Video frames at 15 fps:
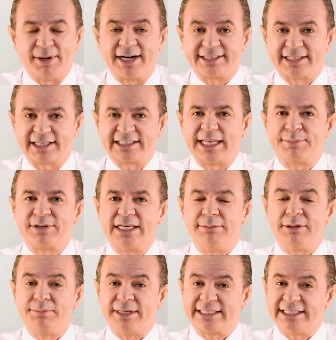bağırsak tepkili
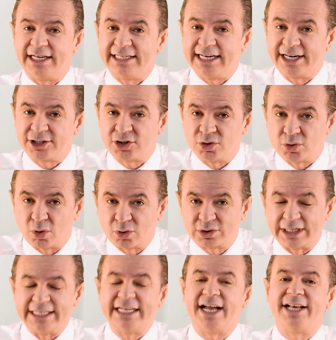bir besin alerjisi
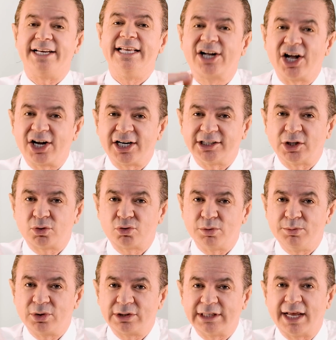yoksa, yani kakada
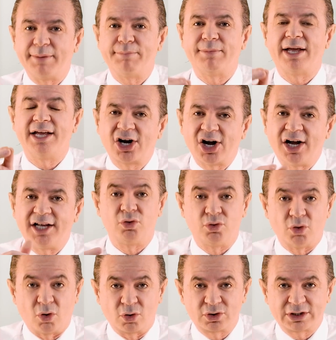sümüklenme, kan
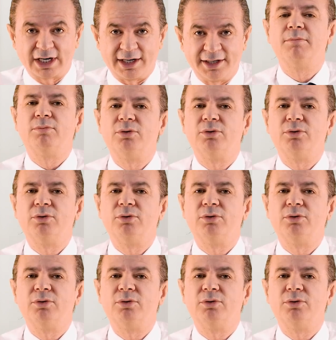yoksa,